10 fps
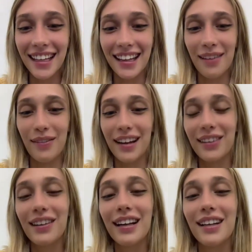Diez días, me
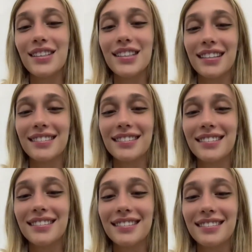reí toda la noche.
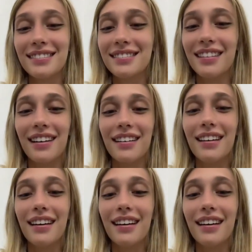Ay,